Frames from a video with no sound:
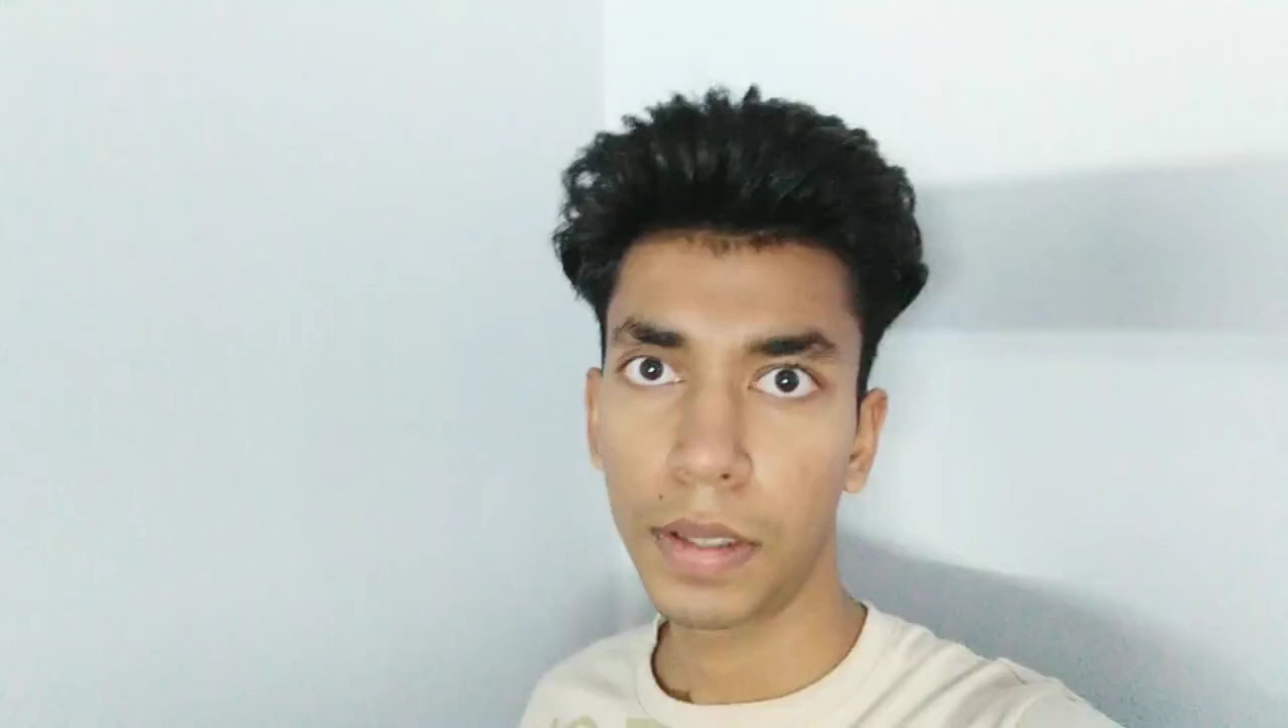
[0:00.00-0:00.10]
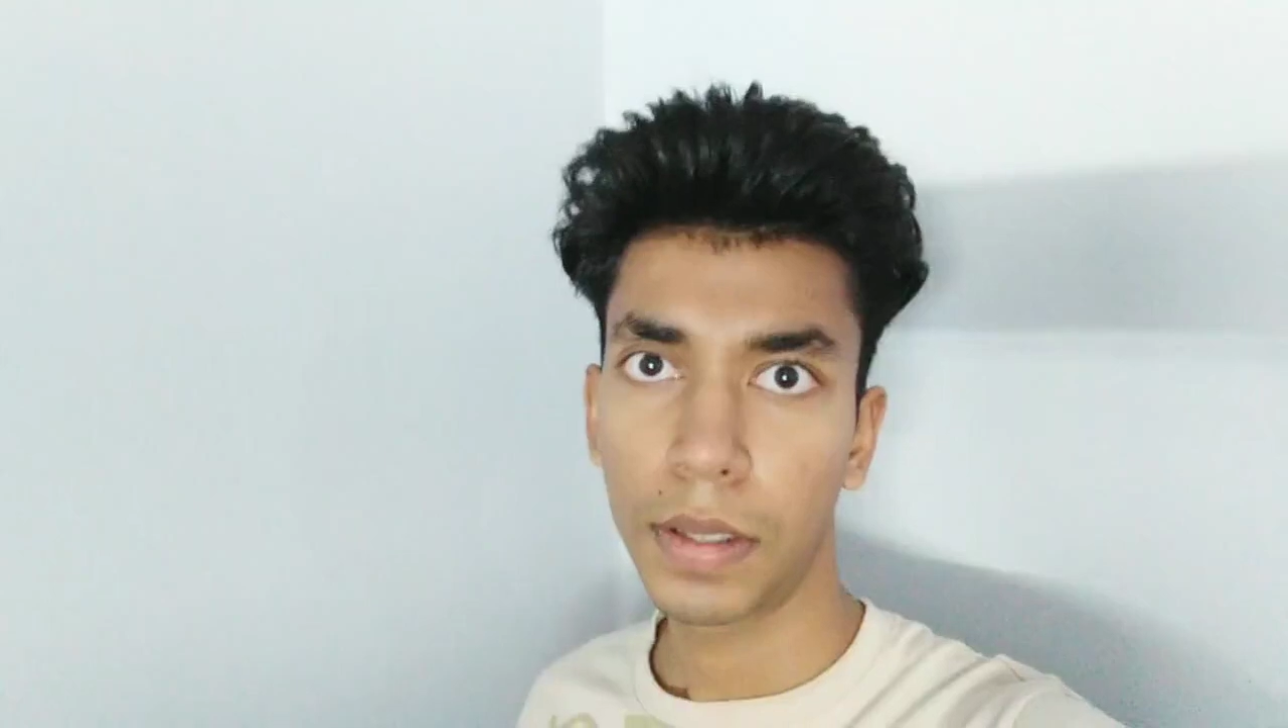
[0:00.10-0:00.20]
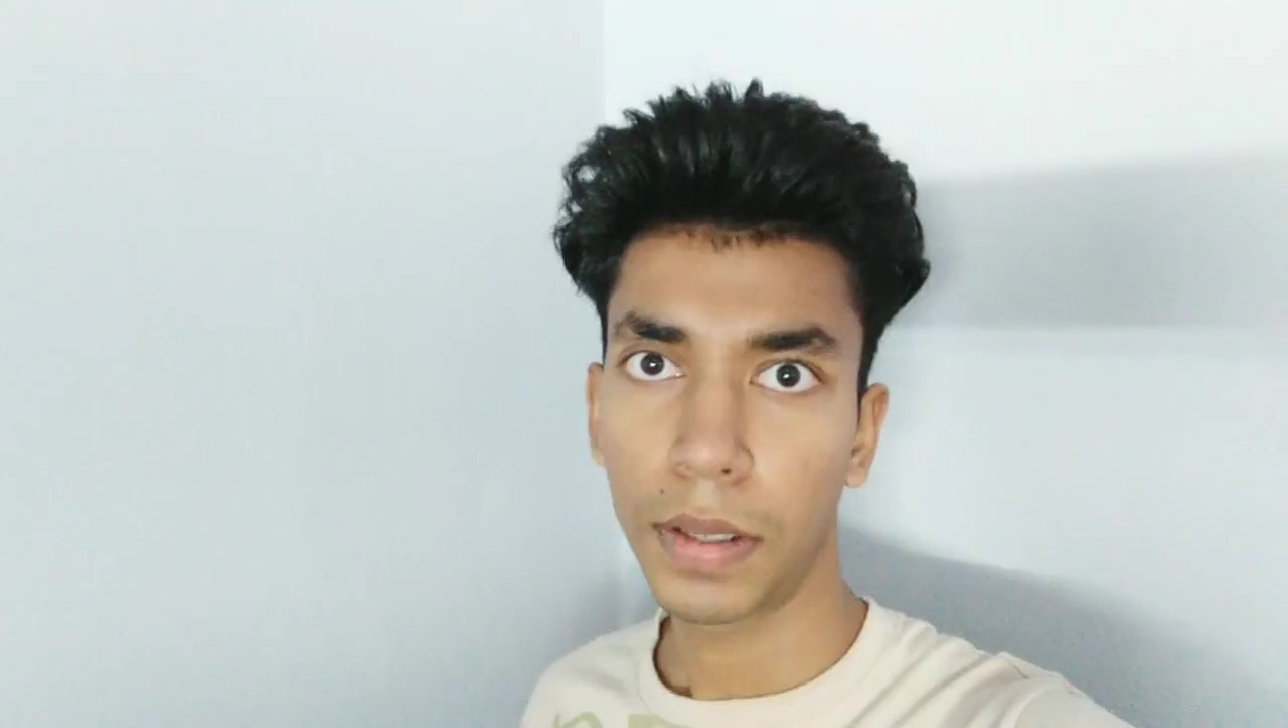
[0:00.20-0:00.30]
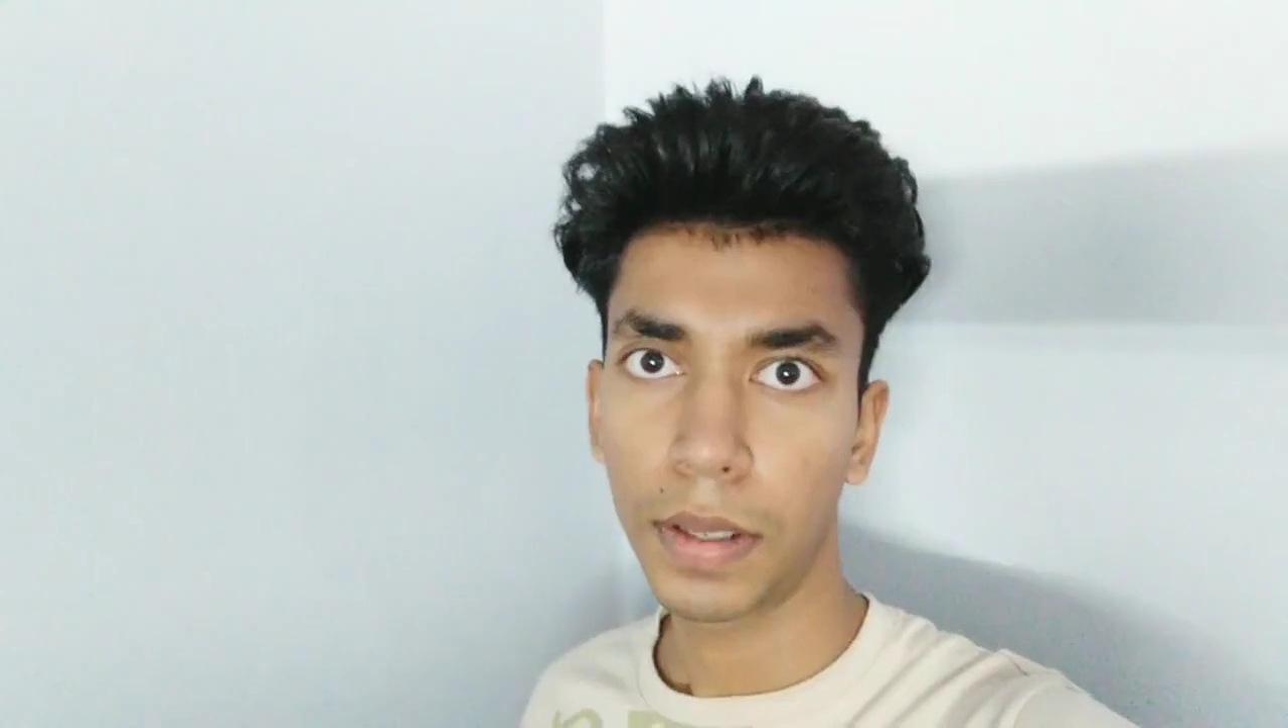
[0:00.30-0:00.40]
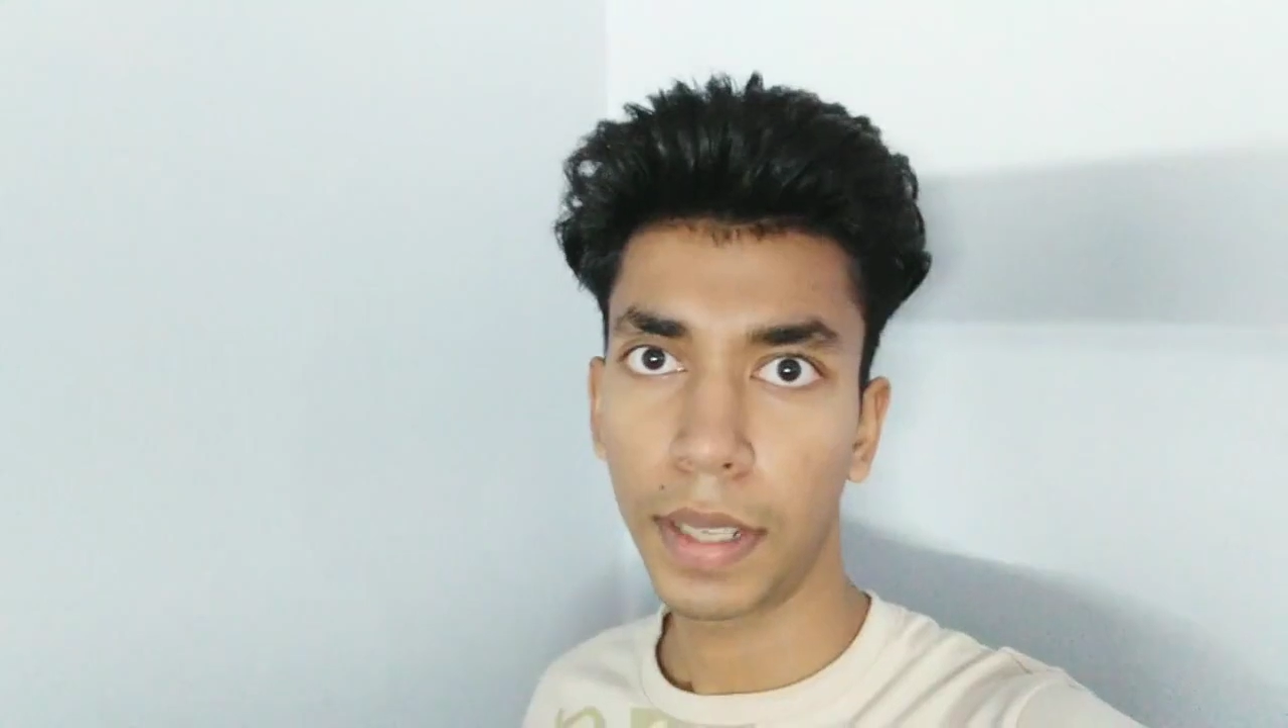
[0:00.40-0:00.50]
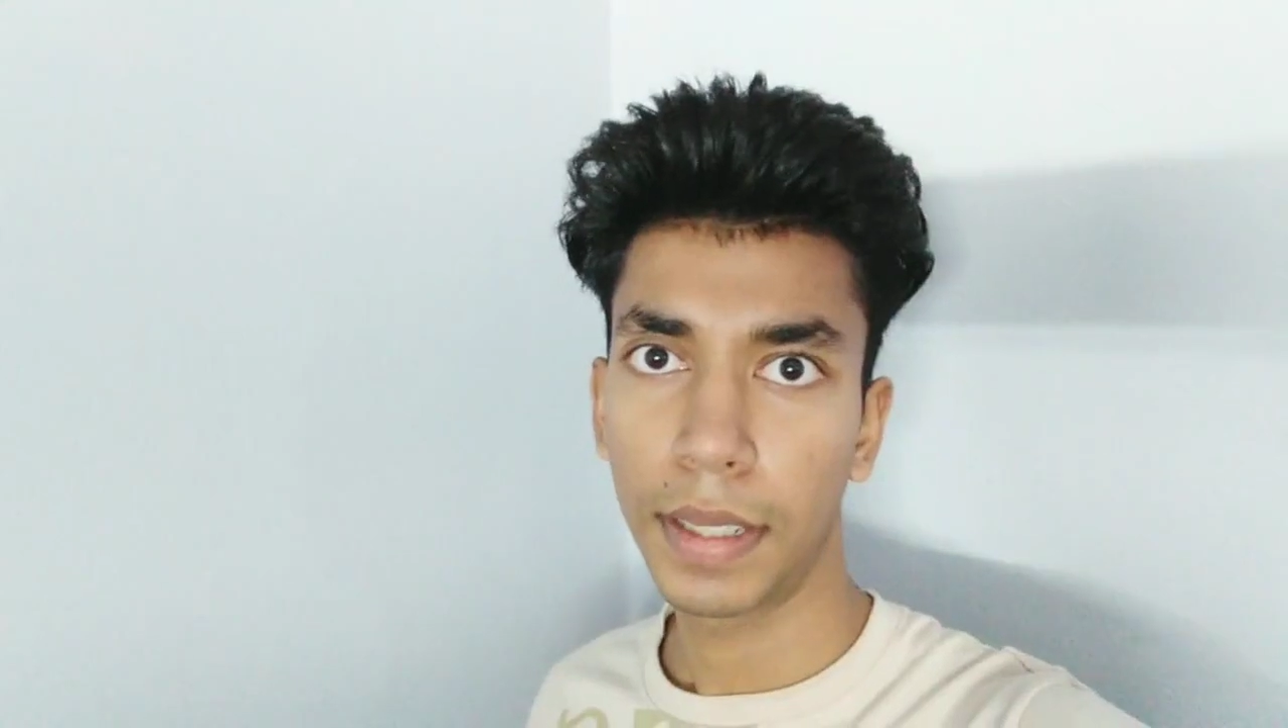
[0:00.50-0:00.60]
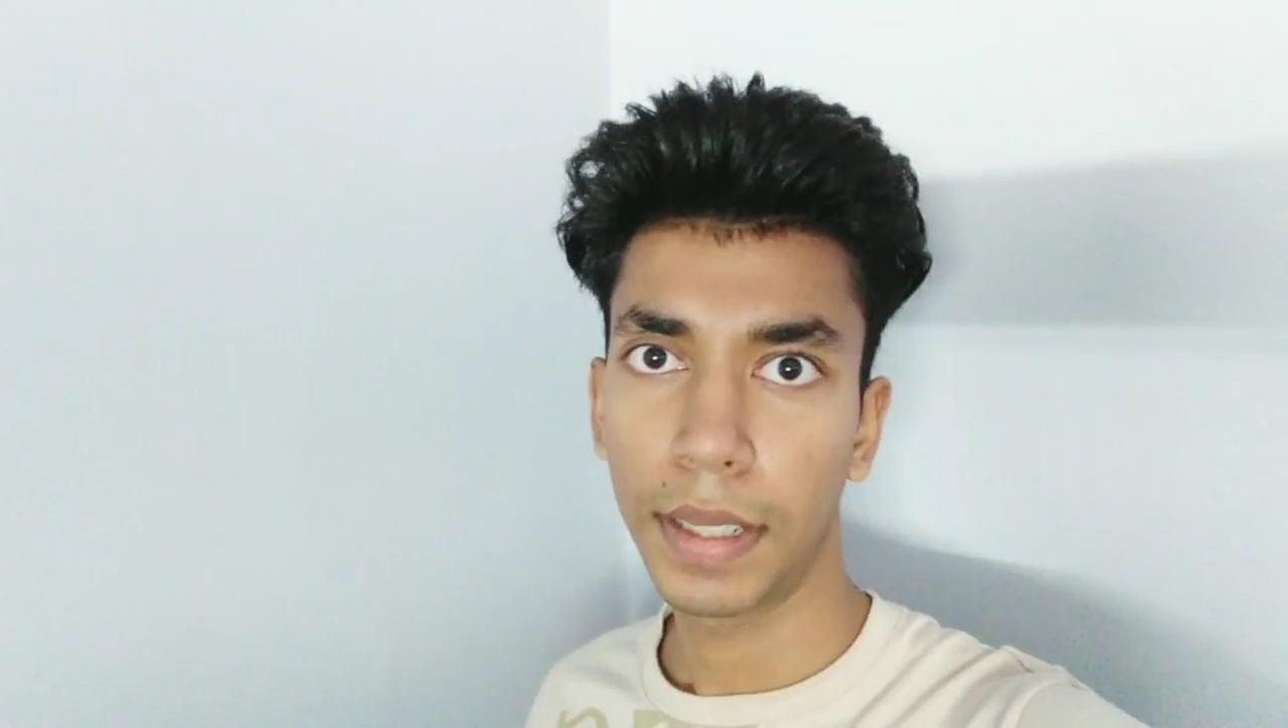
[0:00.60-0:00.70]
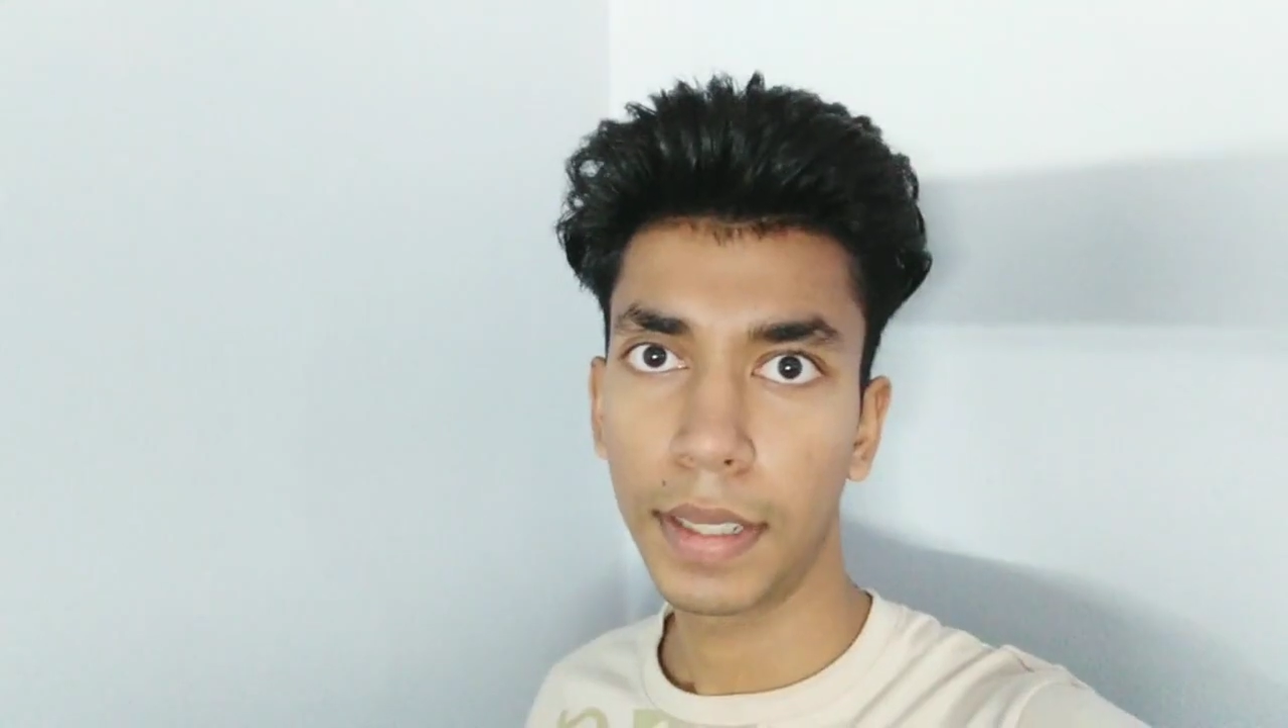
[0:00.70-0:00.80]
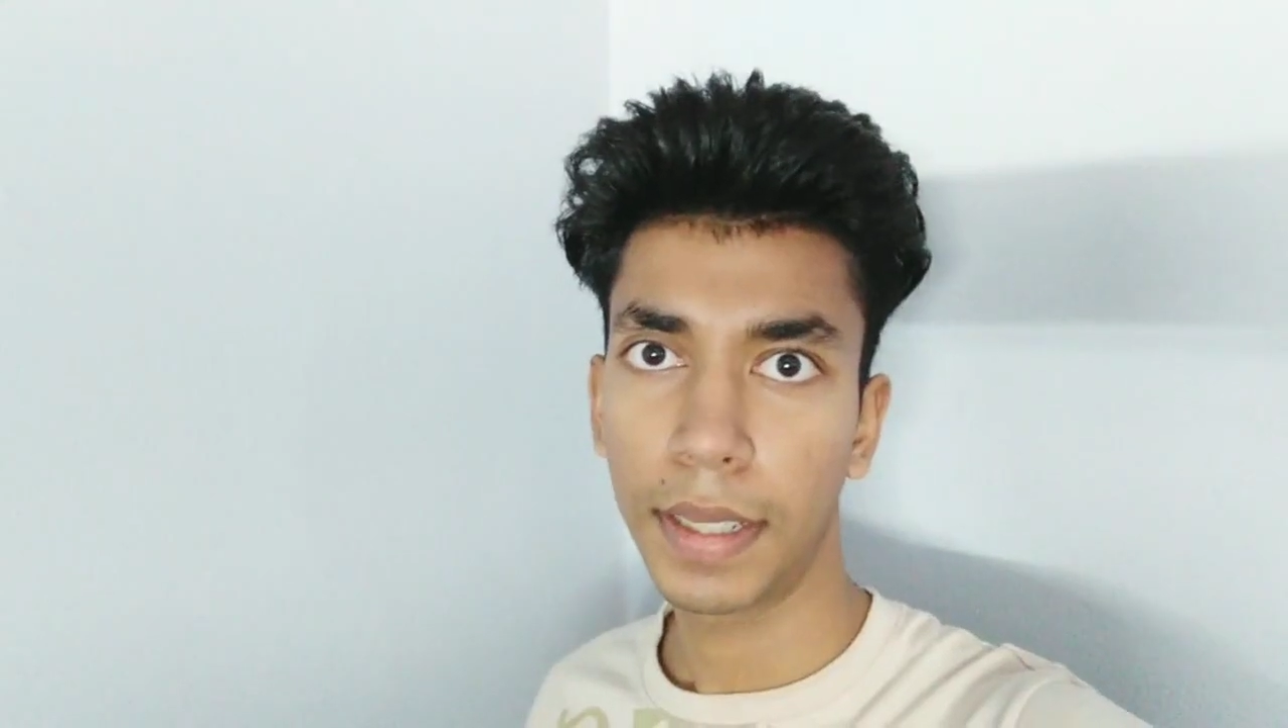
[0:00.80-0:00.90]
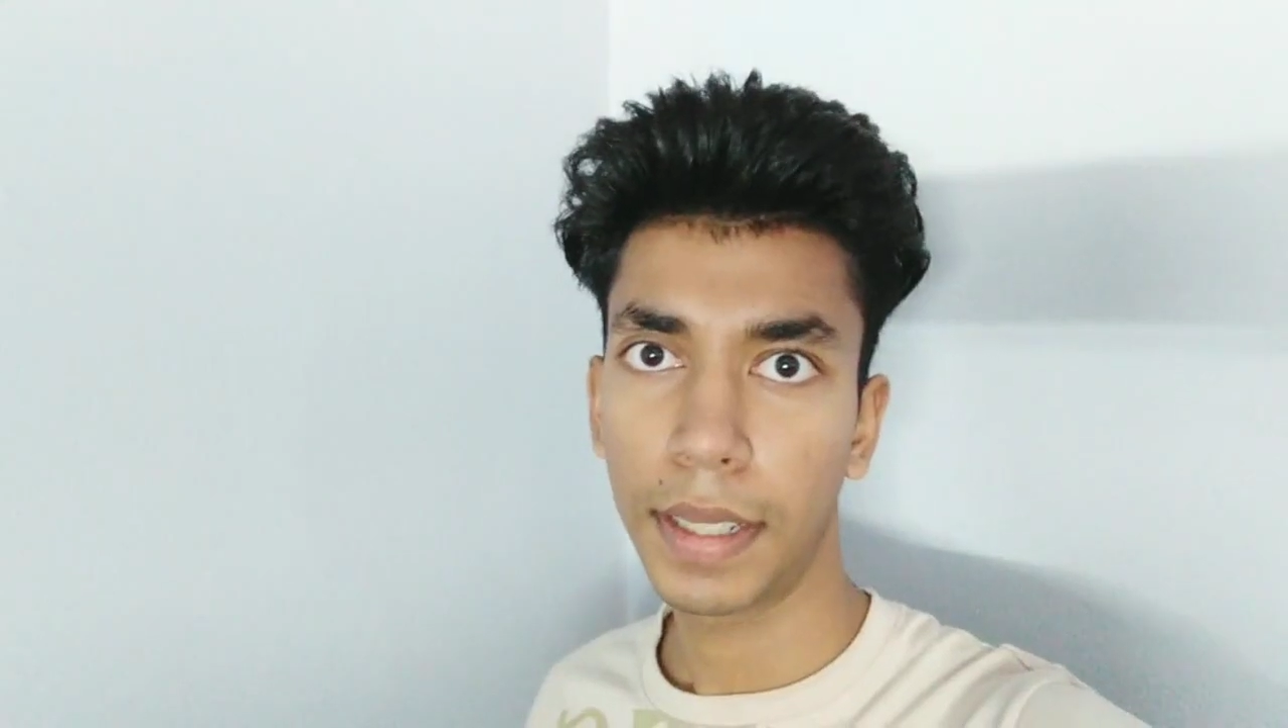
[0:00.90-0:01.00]
तो भाई
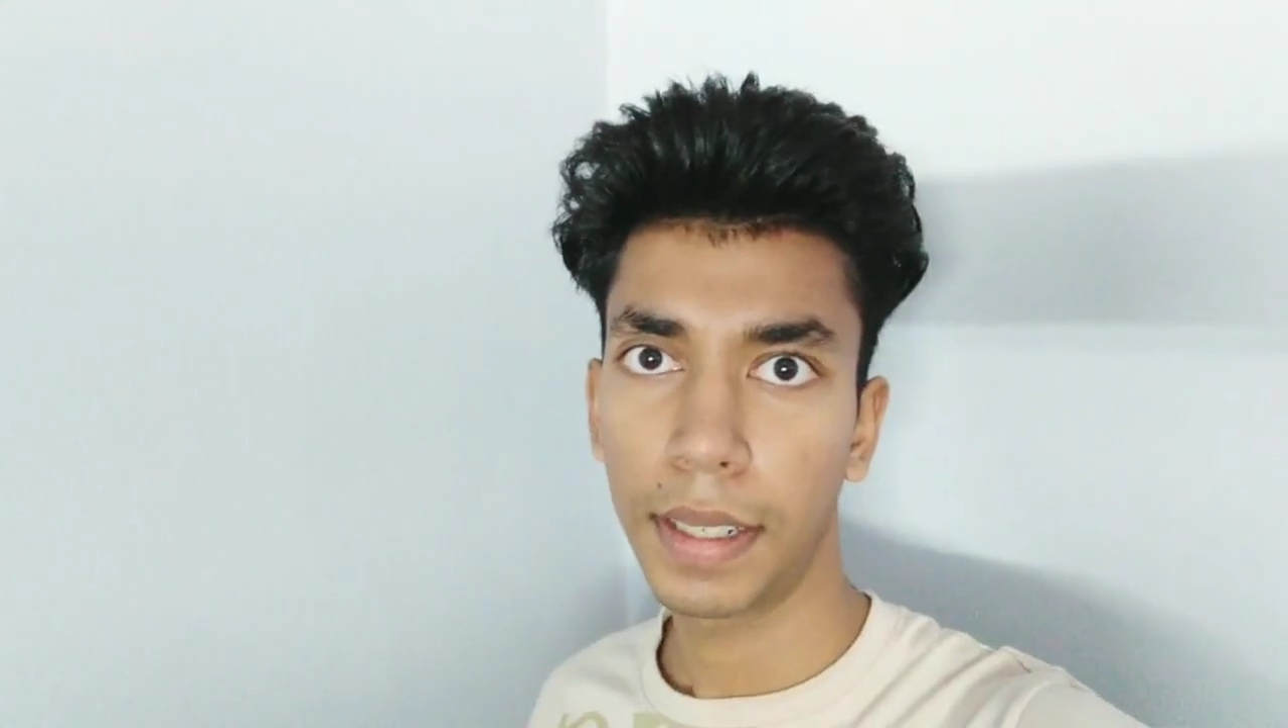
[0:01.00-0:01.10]
जैसे